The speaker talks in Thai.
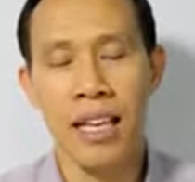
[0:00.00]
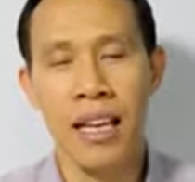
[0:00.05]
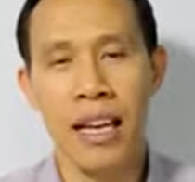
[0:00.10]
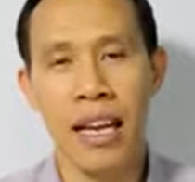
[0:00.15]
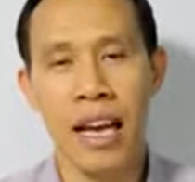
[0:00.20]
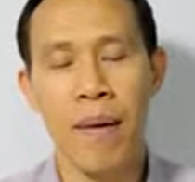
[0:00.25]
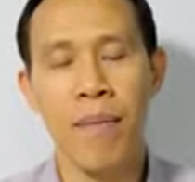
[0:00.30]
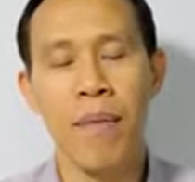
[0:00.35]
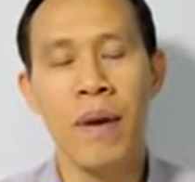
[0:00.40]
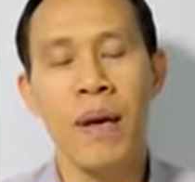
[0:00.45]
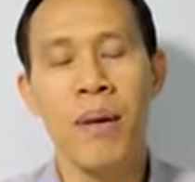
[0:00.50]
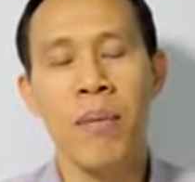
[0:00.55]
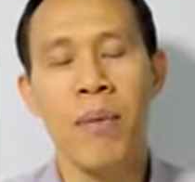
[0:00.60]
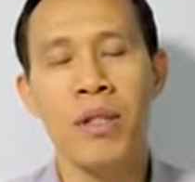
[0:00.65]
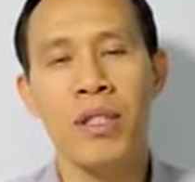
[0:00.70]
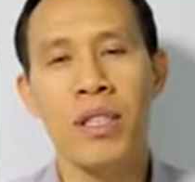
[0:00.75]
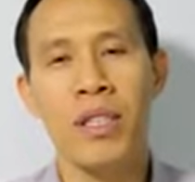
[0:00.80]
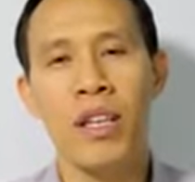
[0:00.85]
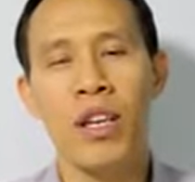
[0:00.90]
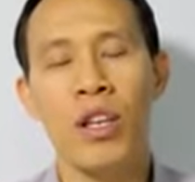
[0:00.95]
นะครับ เพ
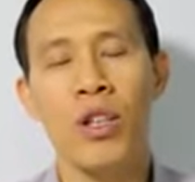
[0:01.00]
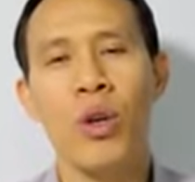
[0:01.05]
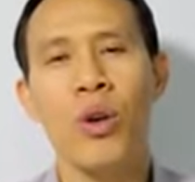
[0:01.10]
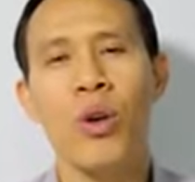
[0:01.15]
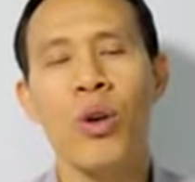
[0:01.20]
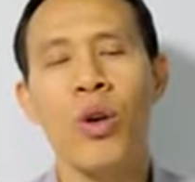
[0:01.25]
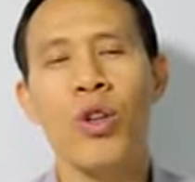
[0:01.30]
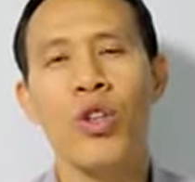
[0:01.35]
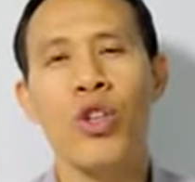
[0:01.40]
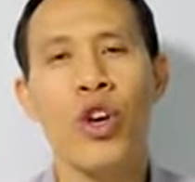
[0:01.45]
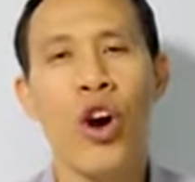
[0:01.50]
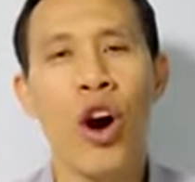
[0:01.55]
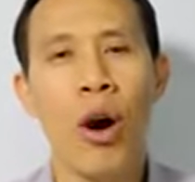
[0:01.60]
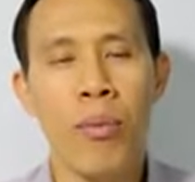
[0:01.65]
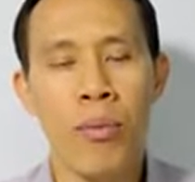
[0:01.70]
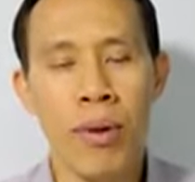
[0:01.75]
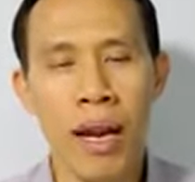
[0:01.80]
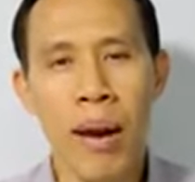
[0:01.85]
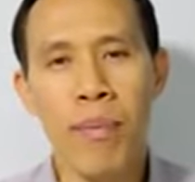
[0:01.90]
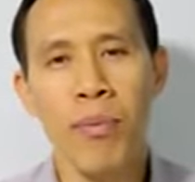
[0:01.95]
ราะฉะนั้นก็ต้องยอม
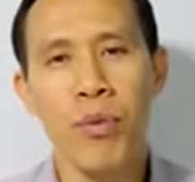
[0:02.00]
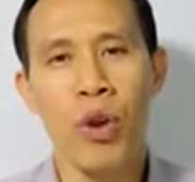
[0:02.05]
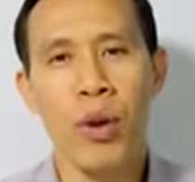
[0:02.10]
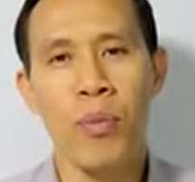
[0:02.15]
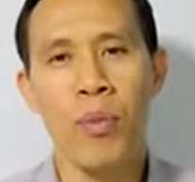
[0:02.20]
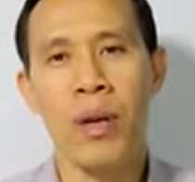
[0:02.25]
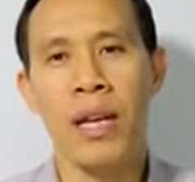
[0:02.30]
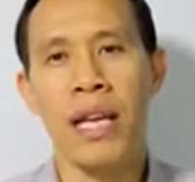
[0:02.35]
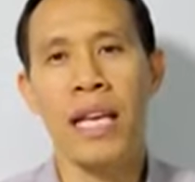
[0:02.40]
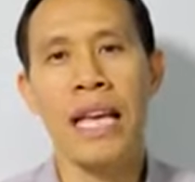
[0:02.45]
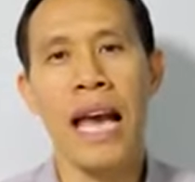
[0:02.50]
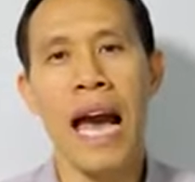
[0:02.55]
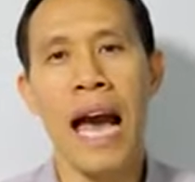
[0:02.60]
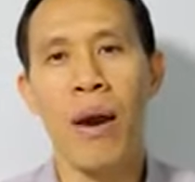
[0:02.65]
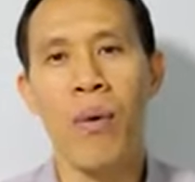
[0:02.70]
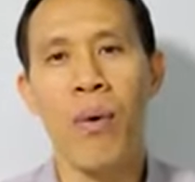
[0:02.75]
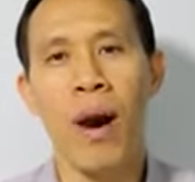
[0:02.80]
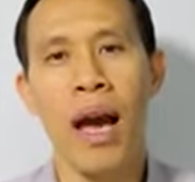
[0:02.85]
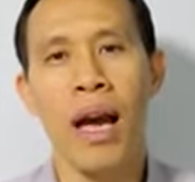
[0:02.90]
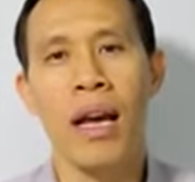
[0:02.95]
รับโดยปริยาย
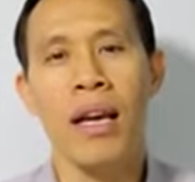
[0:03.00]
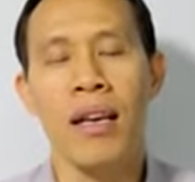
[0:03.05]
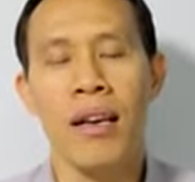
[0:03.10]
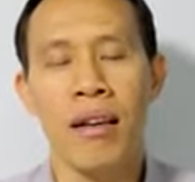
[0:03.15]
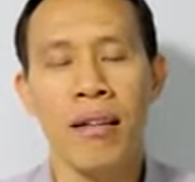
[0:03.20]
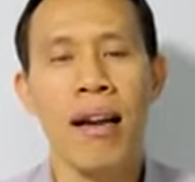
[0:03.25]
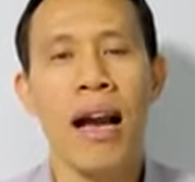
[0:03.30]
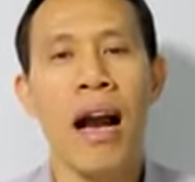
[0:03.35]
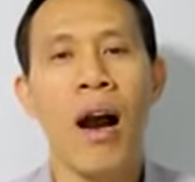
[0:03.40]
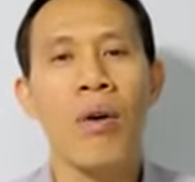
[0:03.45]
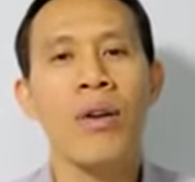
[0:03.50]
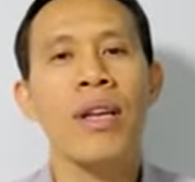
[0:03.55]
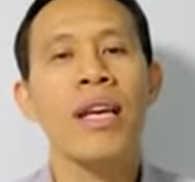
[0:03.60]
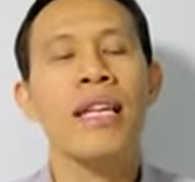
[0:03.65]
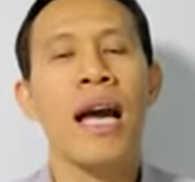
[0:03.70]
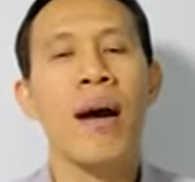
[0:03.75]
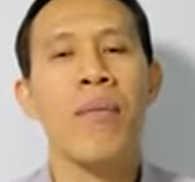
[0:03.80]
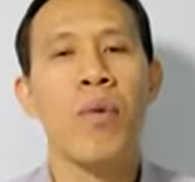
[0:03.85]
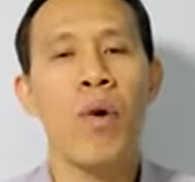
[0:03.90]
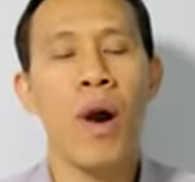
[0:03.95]
ว่าเขาได้
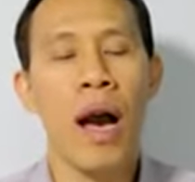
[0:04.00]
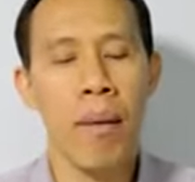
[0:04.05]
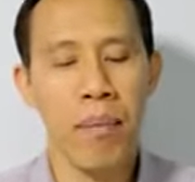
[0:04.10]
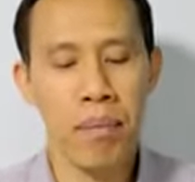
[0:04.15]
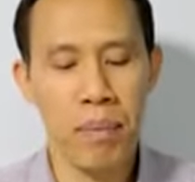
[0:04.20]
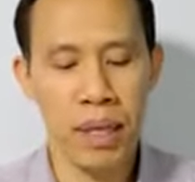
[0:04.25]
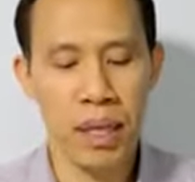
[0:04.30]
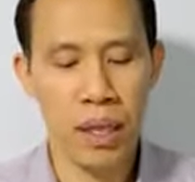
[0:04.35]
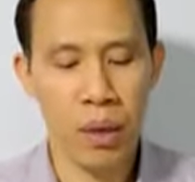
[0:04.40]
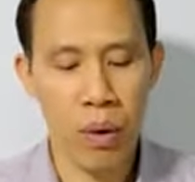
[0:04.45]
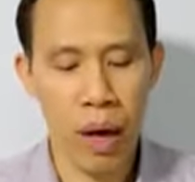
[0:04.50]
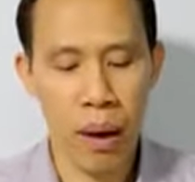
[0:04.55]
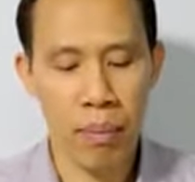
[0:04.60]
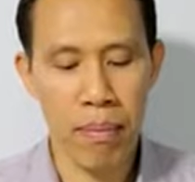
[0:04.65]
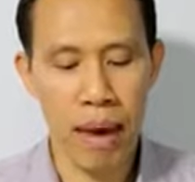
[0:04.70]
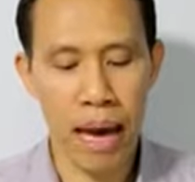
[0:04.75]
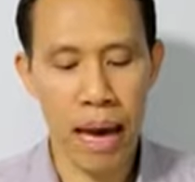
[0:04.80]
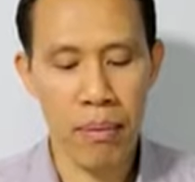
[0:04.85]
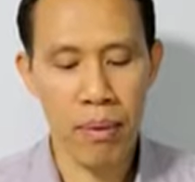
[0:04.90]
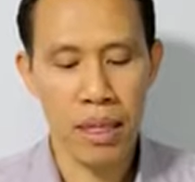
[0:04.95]
ทำความผิดความ
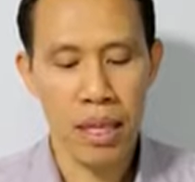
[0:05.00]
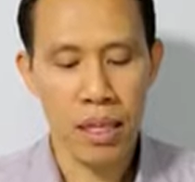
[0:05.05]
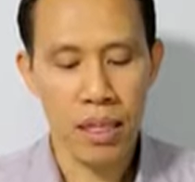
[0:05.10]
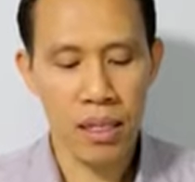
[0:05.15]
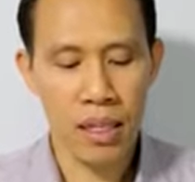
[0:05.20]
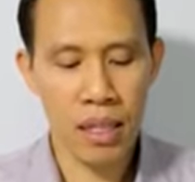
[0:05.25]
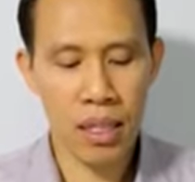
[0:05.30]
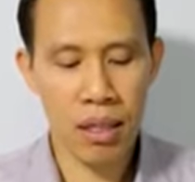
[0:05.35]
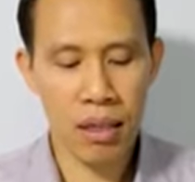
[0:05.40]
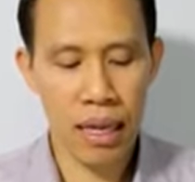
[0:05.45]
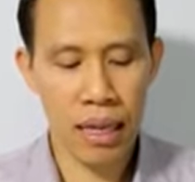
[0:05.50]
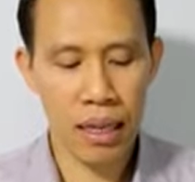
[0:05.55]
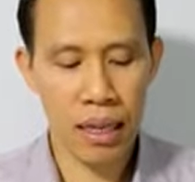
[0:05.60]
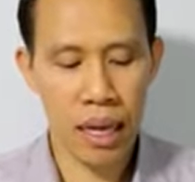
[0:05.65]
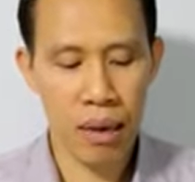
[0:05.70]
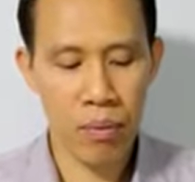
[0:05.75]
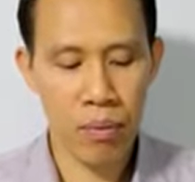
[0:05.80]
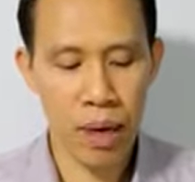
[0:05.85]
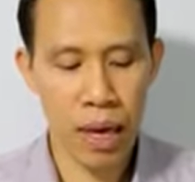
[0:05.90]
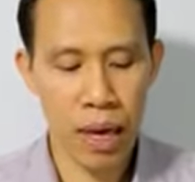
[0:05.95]
บาป เช่นเดียวกัน
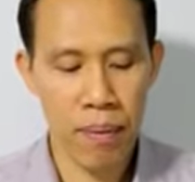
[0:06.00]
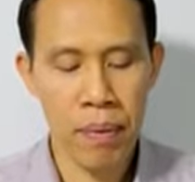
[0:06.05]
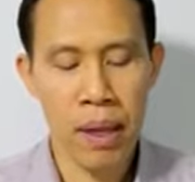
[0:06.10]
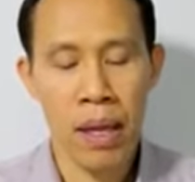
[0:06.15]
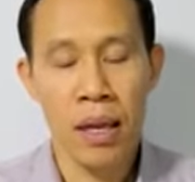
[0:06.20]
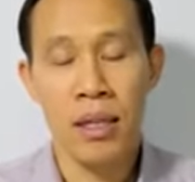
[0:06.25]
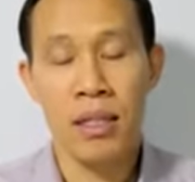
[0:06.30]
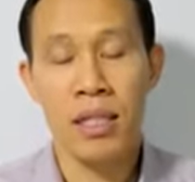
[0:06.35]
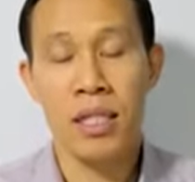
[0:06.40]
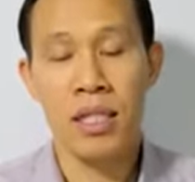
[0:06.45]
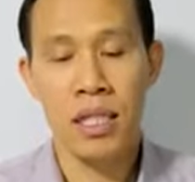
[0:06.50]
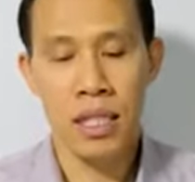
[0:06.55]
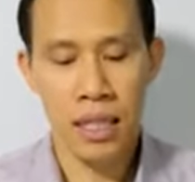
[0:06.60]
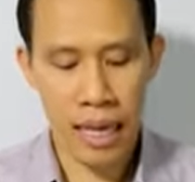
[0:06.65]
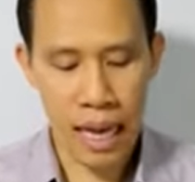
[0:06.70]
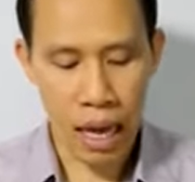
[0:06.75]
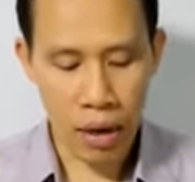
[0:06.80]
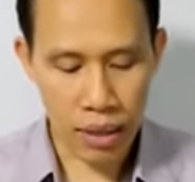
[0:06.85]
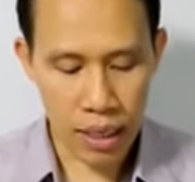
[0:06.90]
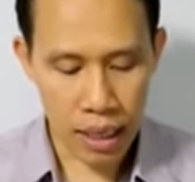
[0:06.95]
ครับว่าจริ
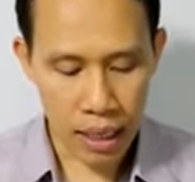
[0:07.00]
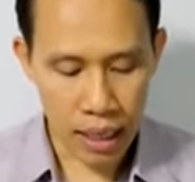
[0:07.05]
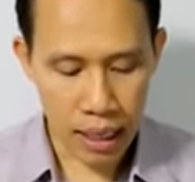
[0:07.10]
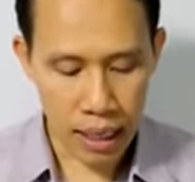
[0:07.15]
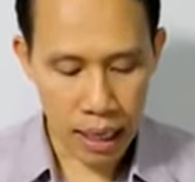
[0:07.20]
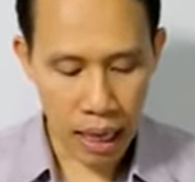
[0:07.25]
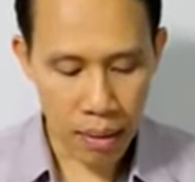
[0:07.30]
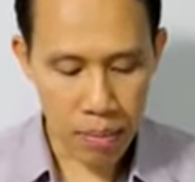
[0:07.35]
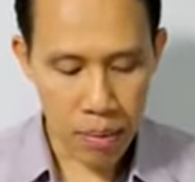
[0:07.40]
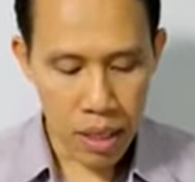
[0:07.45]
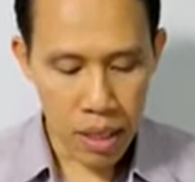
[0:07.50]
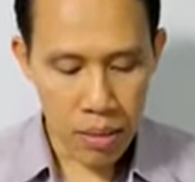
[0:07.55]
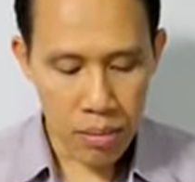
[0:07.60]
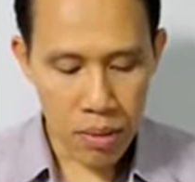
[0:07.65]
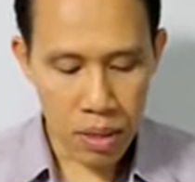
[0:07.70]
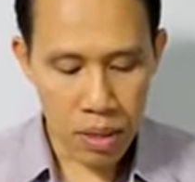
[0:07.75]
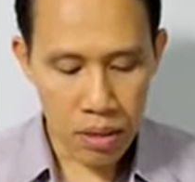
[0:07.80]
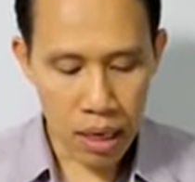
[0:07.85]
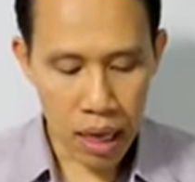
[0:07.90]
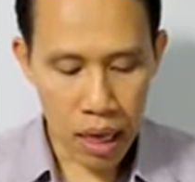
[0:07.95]
งๆ แล้วเนี่ยนะครับ
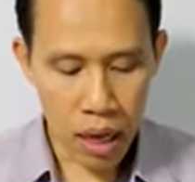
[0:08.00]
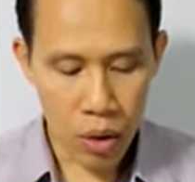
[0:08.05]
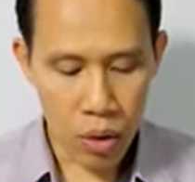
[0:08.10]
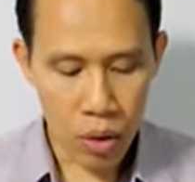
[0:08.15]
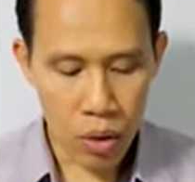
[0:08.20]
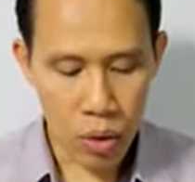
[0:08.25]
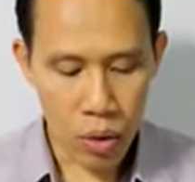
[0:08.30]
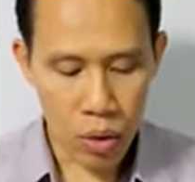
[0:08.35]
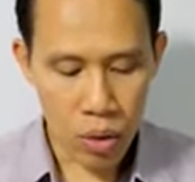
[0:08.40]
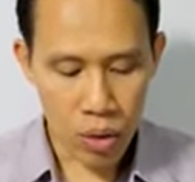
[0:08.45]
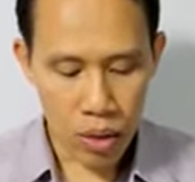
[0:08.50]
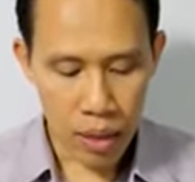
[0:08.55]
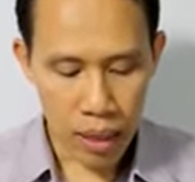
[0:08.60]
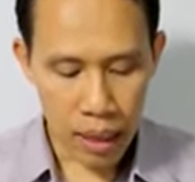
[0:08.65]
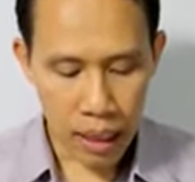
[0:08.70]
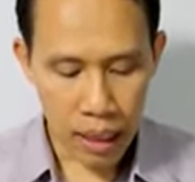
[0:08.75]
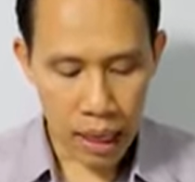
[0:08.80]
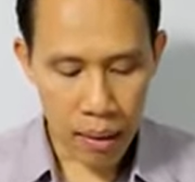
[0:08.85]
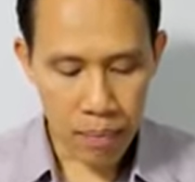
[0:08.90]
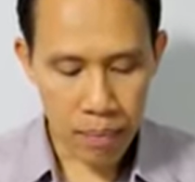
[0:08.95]
เมื่อเรา
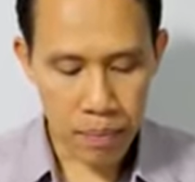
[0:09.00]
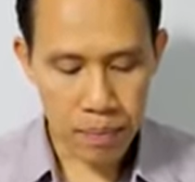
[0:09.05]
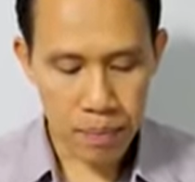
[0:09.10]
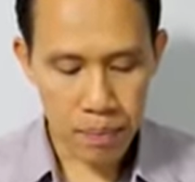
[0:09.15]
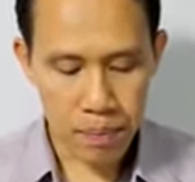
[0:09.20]
นะครับ